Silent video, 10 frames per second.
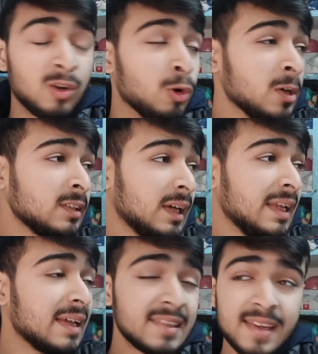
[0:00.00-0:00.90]
गोवा
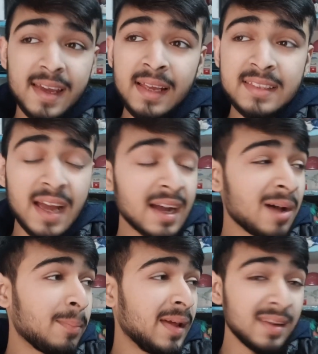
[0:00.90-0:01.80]
साली ऐसी जगह है जहाँ
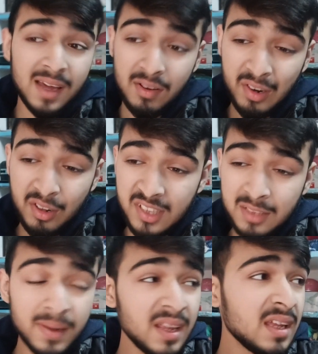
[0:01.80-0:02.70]
का प्लान घर वालों के
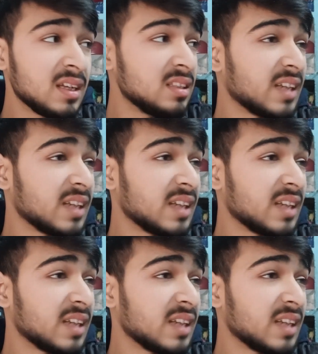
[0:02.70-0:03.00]
साथ बने